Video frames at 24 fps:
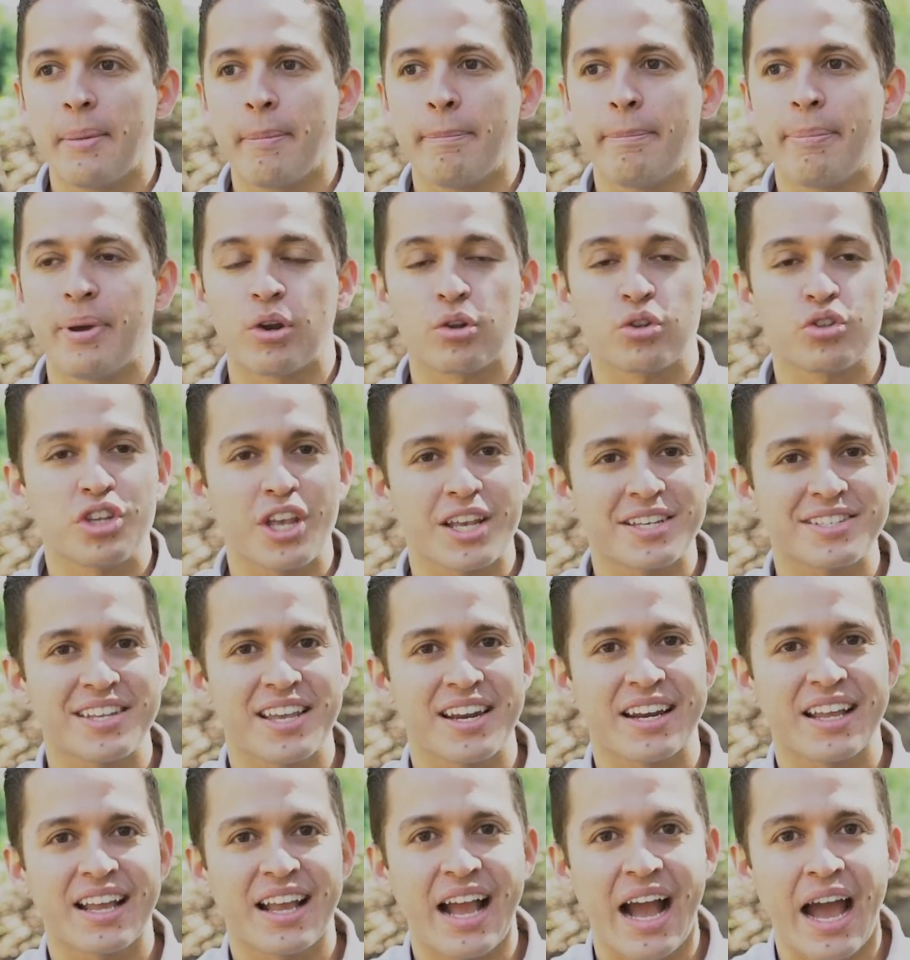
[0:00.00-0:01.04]
pero se
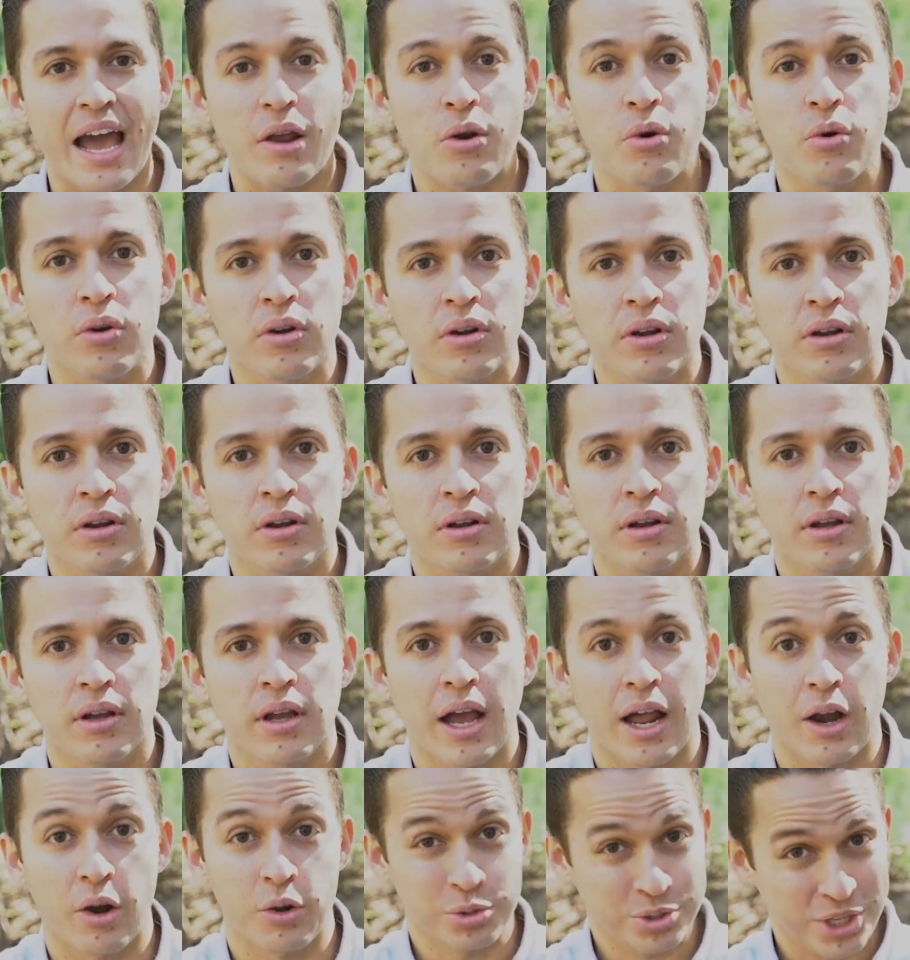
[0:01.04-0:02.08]
acercaron
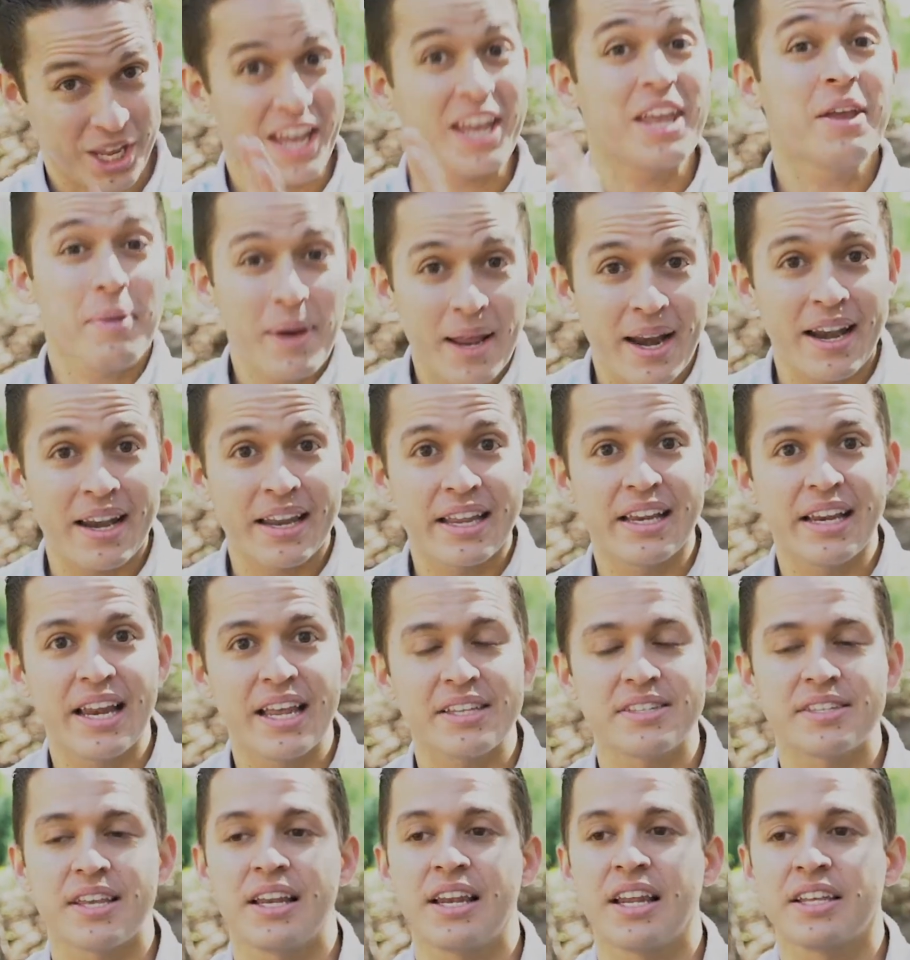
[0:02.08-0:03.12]
a los que iban a la
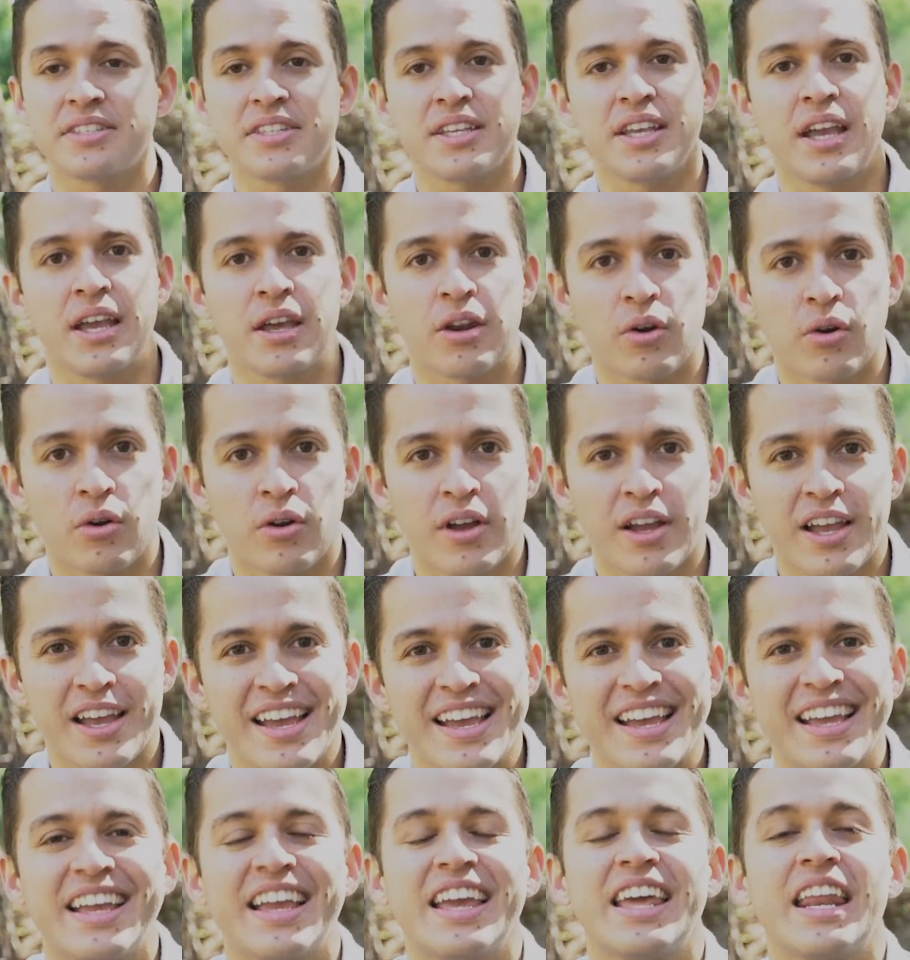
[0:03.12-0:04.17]
iglesia y les dijeron,
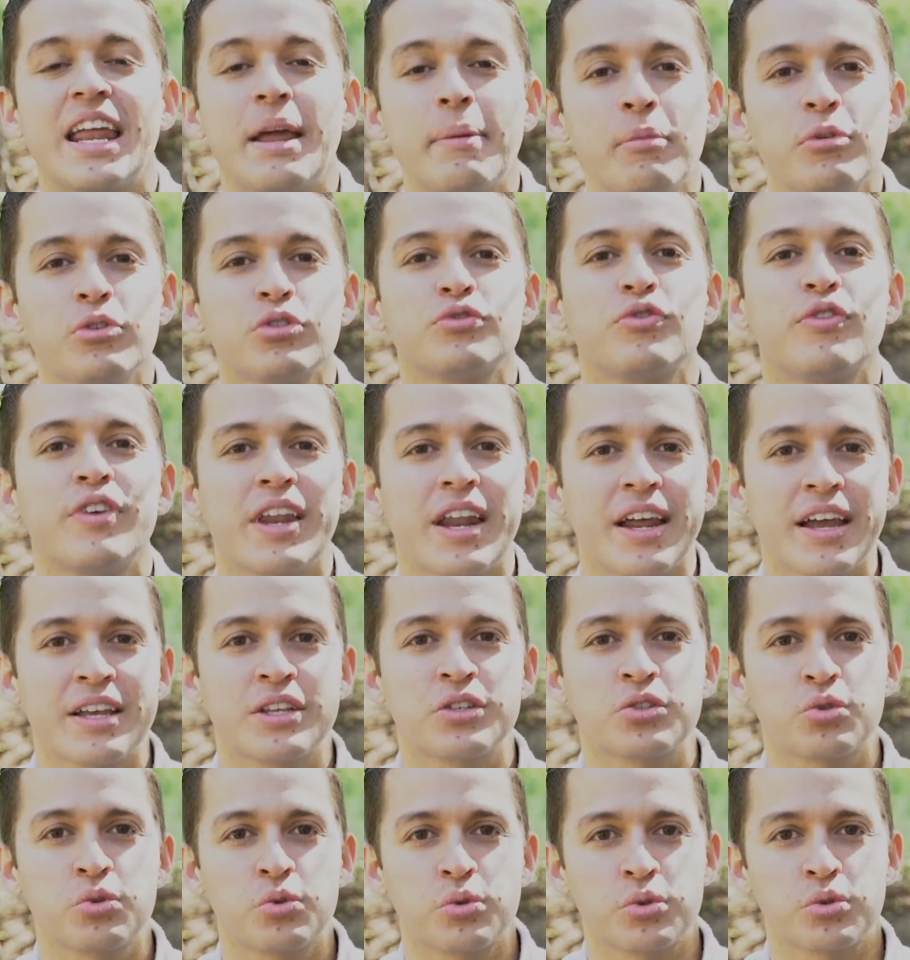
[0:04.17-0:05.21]
queremos ver a
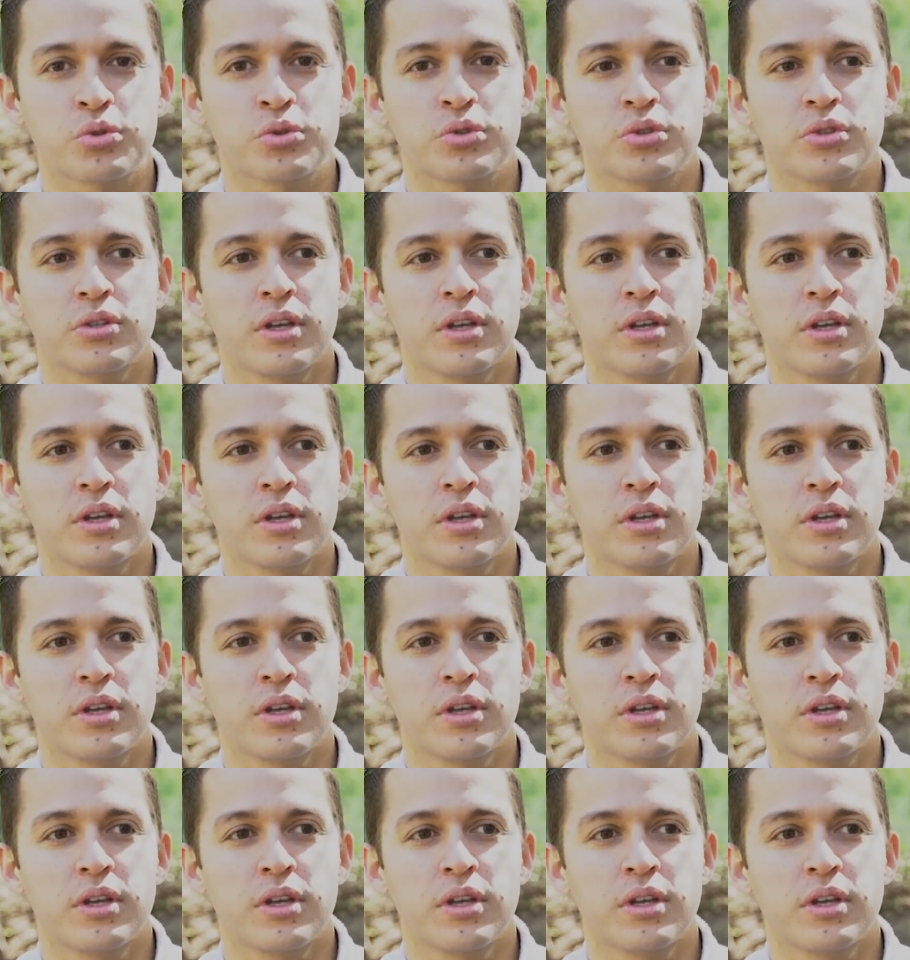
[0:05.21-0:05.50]
Jesús.